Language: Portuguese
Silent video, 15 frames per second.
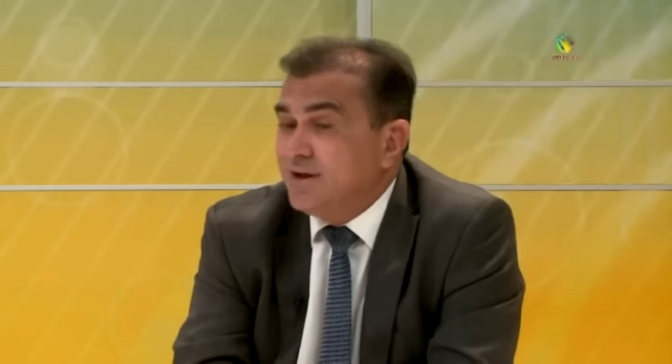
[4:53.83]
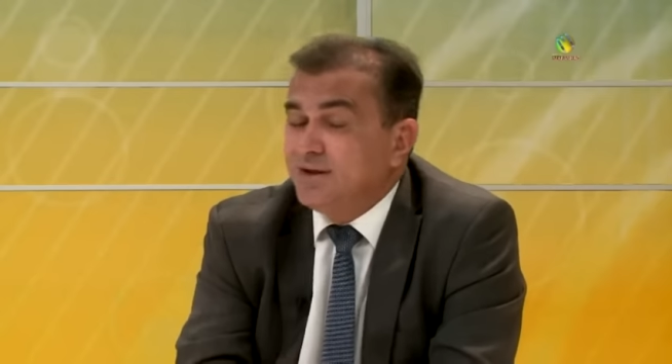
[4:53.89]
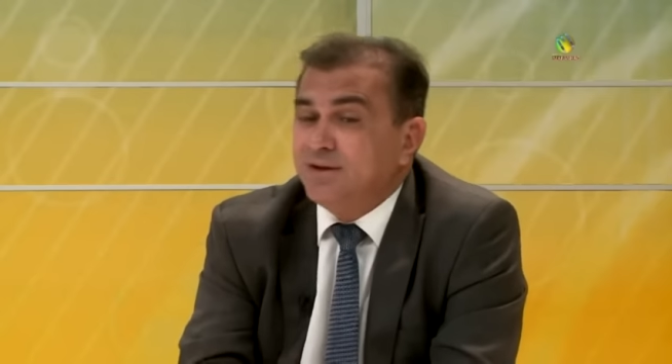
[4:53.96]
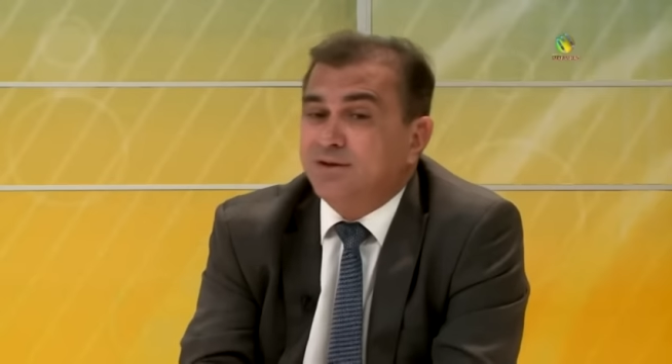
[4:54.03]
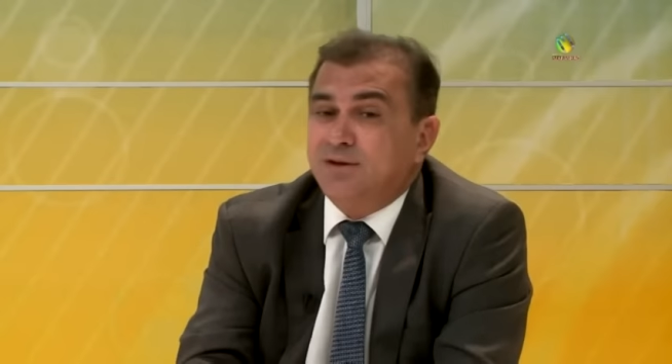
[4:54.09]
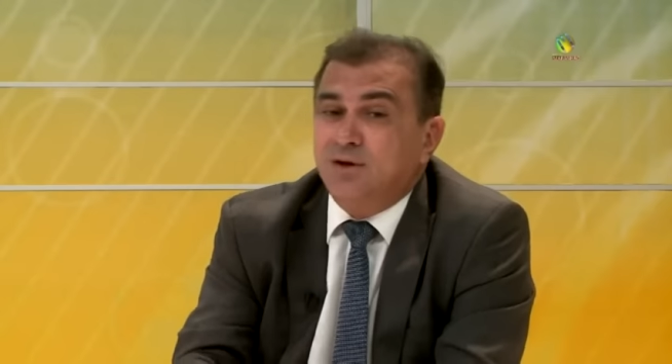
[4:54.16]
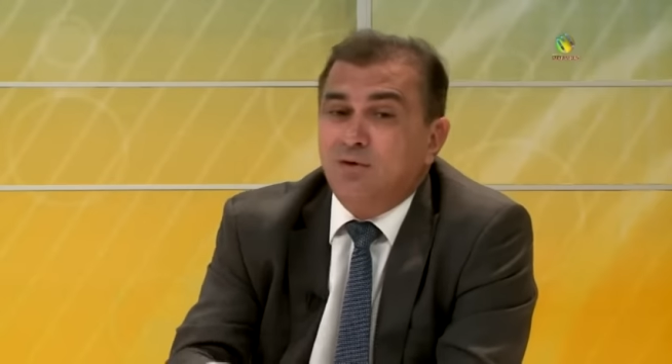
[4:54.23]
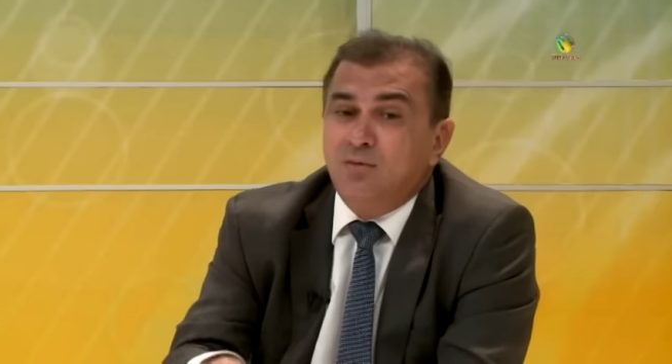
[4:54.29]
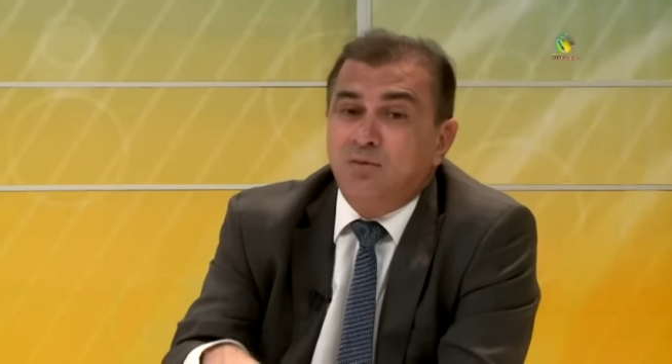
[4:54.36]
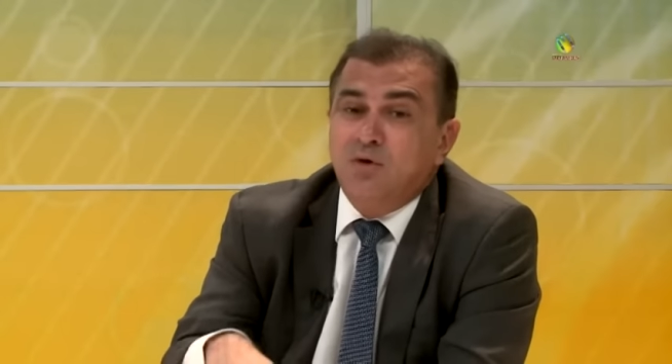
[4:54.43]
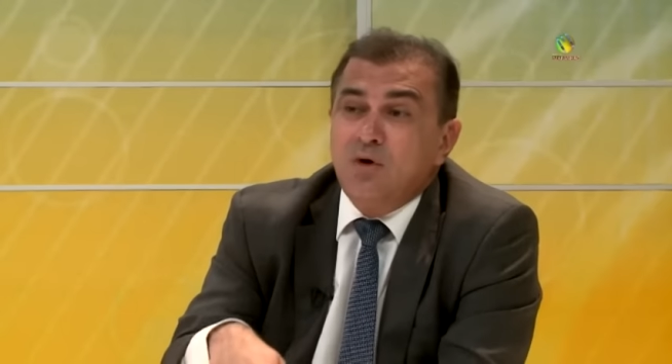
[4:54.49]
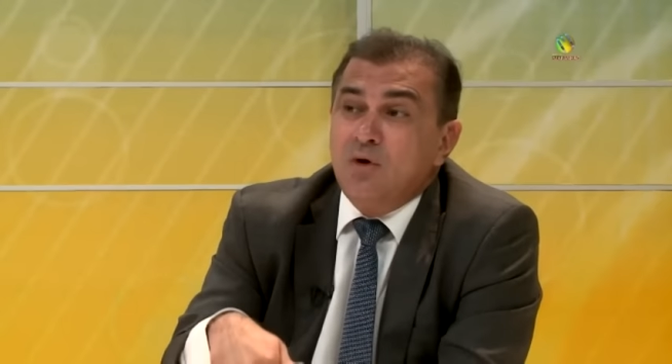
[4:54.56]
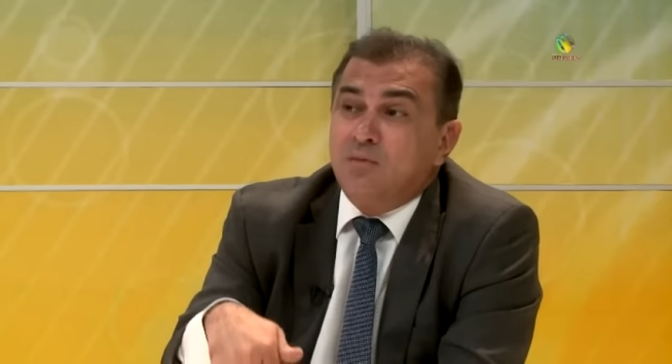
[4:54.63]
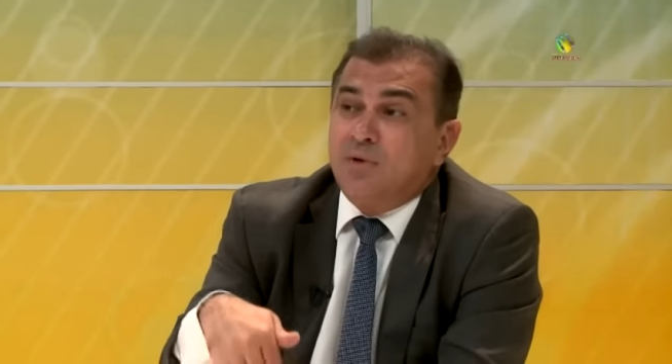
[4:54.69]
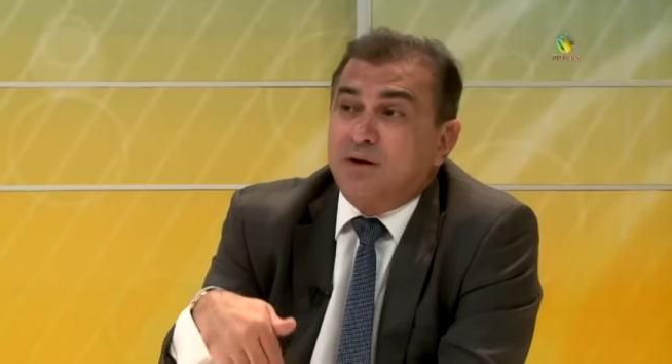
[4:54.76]
Então,
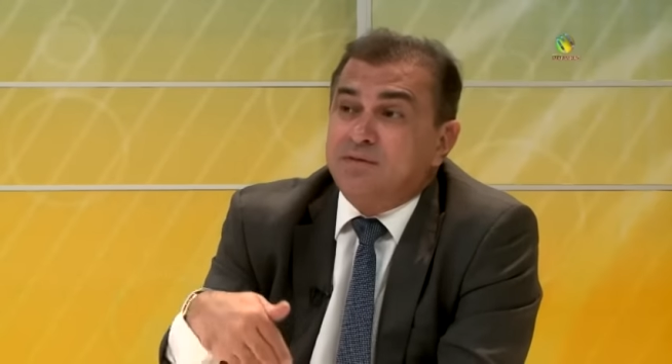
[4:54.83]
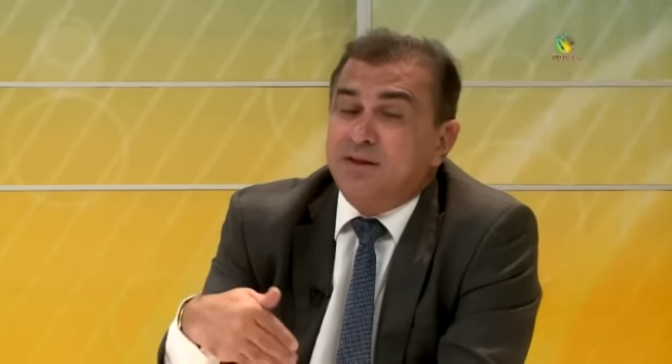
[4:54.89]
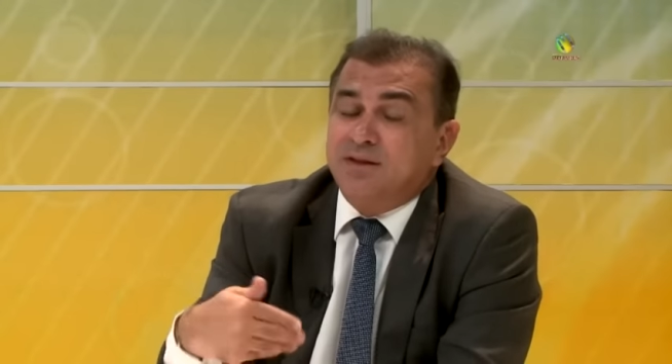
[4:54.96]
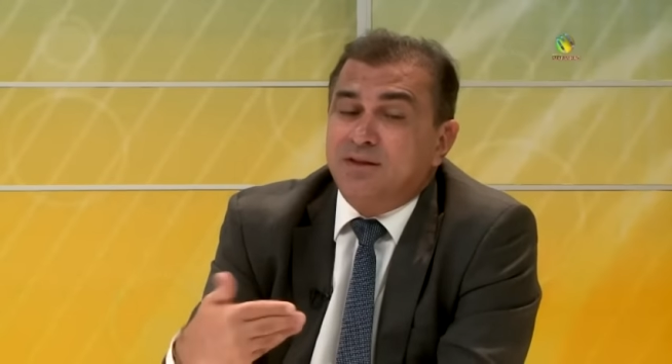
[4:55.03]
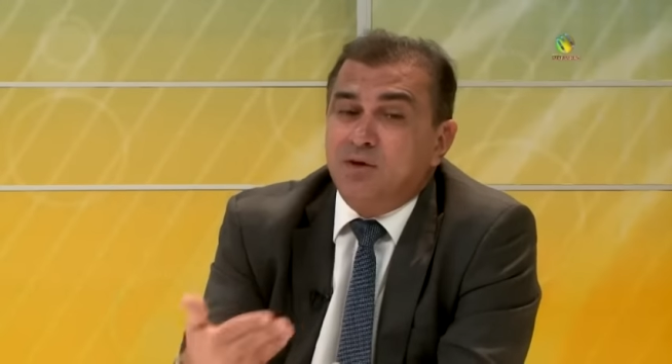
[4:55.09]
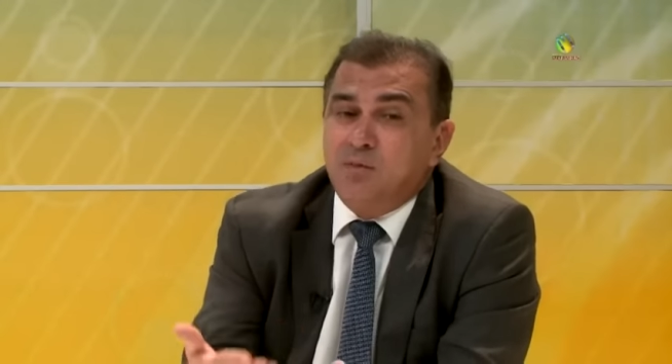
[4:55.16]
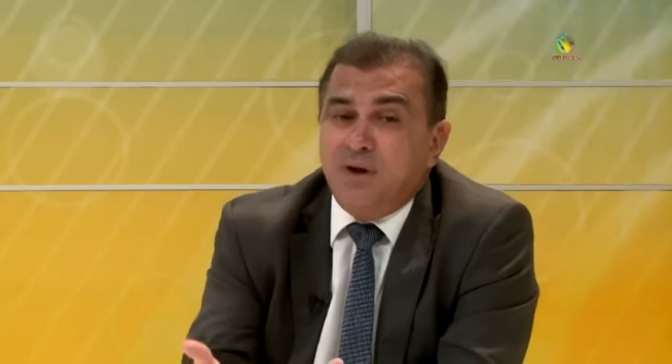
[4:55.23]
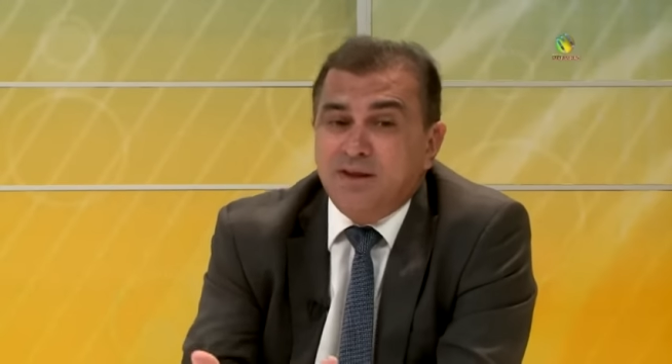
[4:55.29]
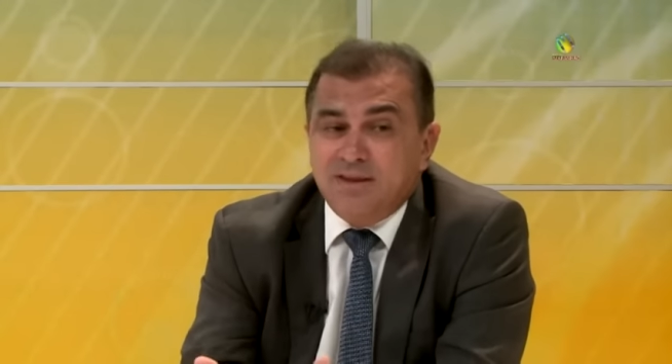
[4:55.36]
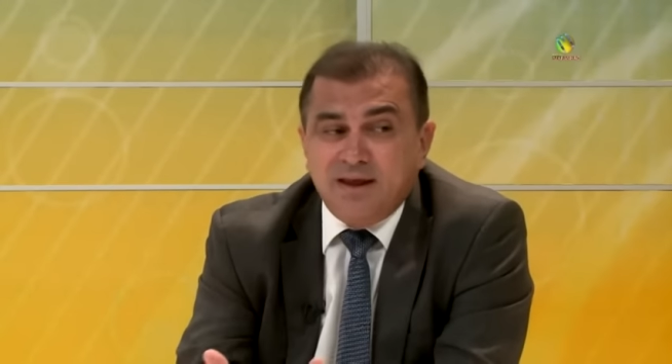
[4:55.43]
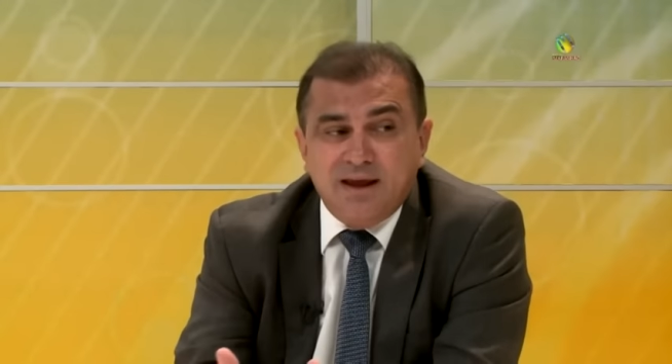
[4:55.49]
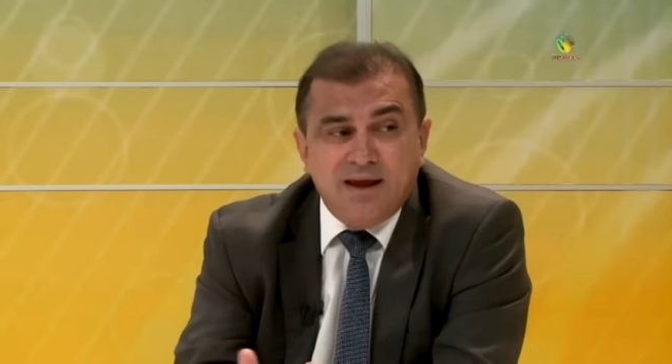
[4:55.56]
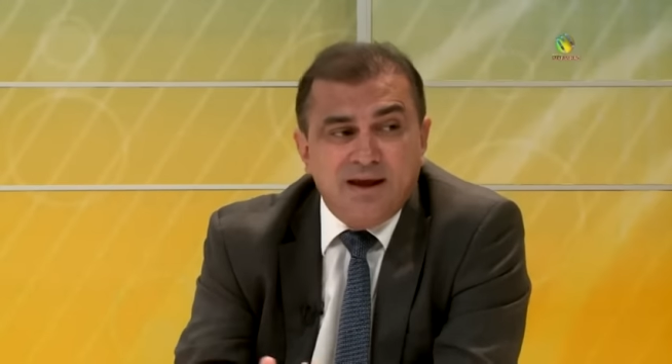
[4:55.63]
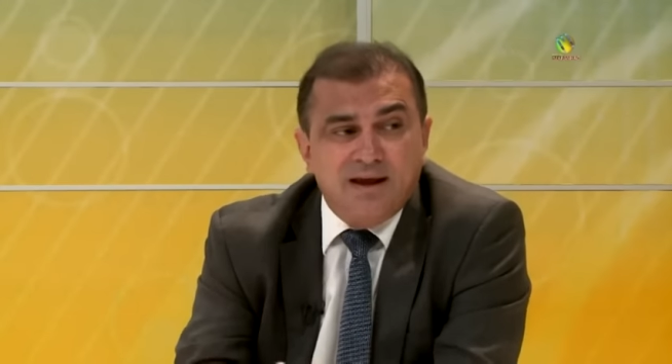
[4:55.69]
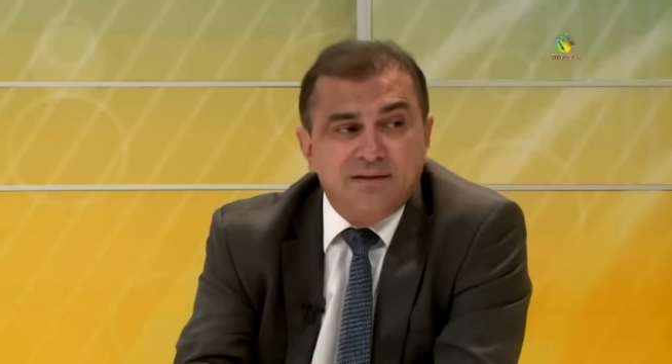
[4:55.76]
para você ter uma
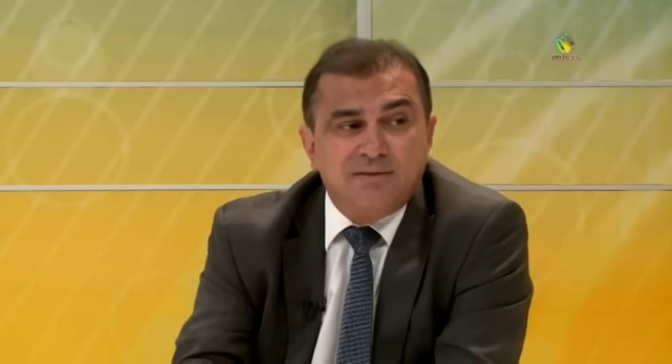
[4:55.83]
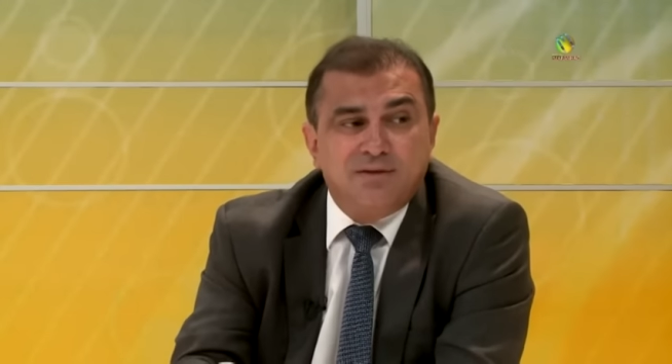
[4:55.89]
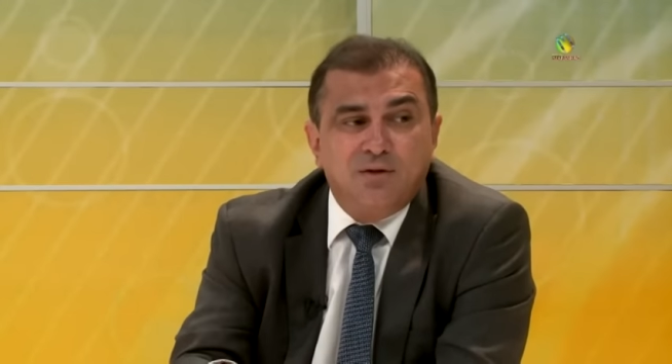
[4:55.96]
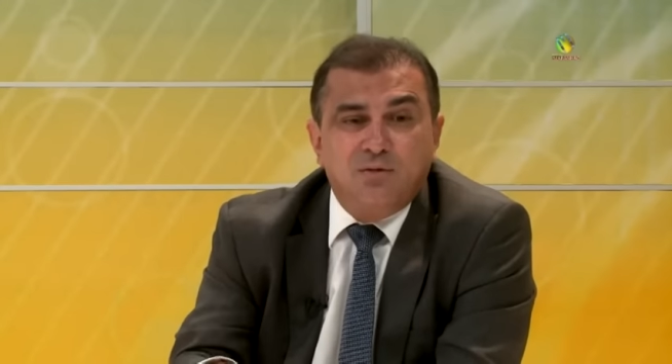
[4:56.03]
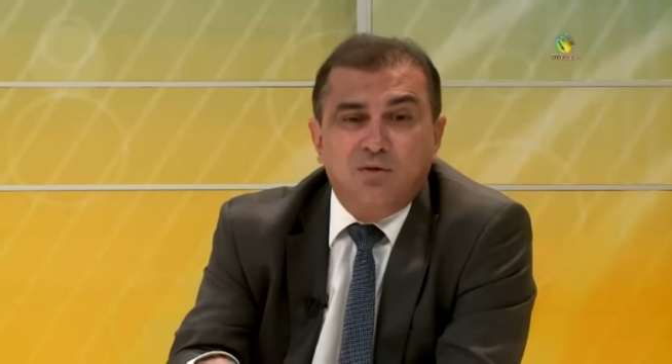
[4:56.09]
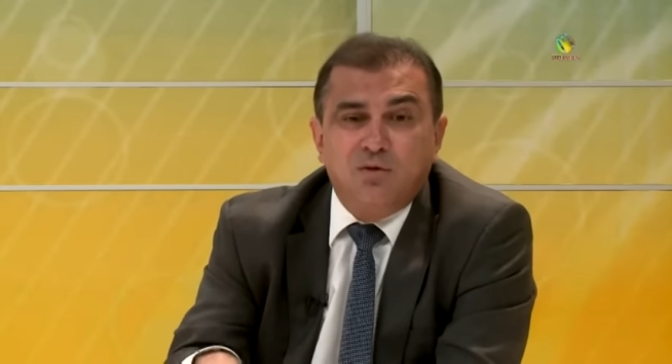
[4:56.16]
ideia, são,